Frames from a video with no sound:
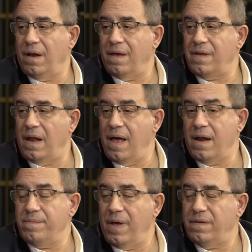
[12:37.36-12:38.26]
las
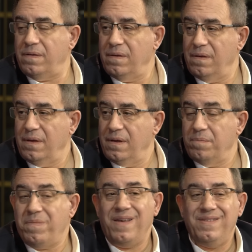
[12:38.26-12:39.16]
alarmas.
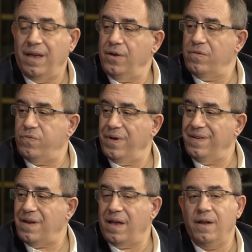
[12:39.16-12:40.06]
Parece que no fue
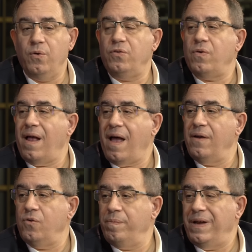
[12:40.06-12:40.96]
ella, que lo hizo
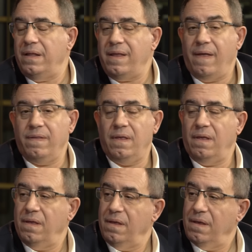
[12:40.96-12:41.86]
algún
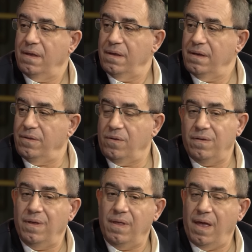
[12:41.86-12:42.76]
militante.
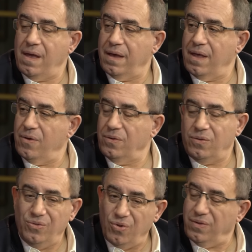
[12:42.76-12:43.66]
Entonces de ahí ha quedado
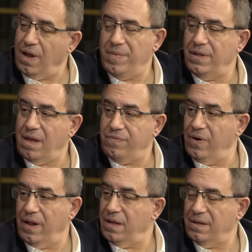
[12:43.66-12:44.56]
totalmente
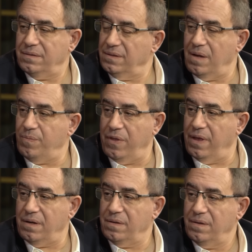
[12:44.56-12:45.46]
afuera del
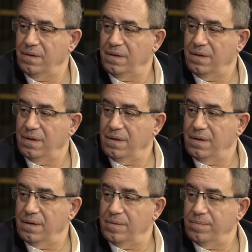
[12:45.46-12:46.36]
poder.
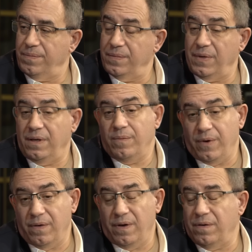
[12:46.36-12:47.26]
Y
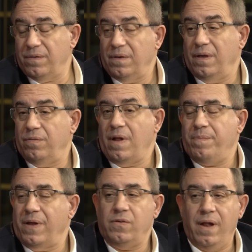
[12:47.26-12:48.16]
bueno, ellos es
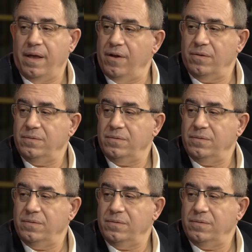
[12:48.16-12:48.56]
una persona que